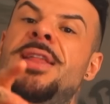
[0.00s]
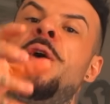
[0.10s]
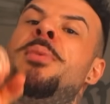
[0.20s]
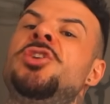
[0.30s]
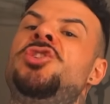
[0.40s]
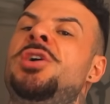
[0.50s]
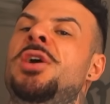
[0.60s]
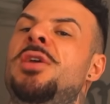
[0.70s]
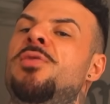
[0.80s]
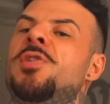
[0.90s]
E tem uma dica
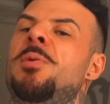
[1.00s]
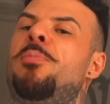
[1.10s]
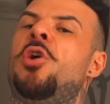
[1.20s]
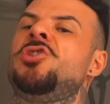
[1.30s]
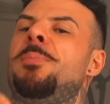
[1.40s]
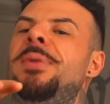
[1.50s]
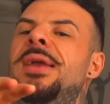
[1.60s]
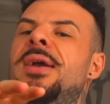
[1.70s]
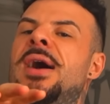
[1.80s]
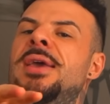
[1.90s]
que você pode
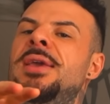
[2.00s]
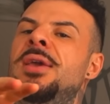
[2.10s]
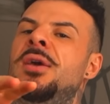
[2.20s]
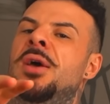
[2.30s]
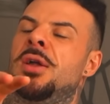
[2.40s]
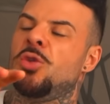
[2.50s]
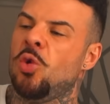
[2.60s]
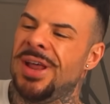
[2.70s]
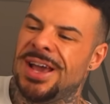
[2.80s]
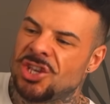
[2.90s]
aplicar aí
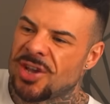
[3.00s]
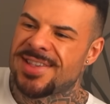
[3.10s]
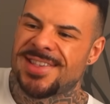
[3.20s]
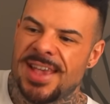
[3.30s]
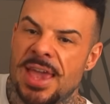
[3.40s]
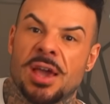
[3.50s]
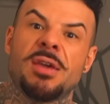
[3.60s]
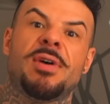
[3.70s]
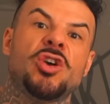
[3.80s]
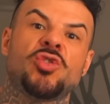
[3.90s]
durante a ceia
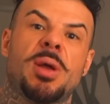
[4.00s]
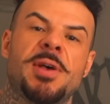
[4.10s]
que vai ajudar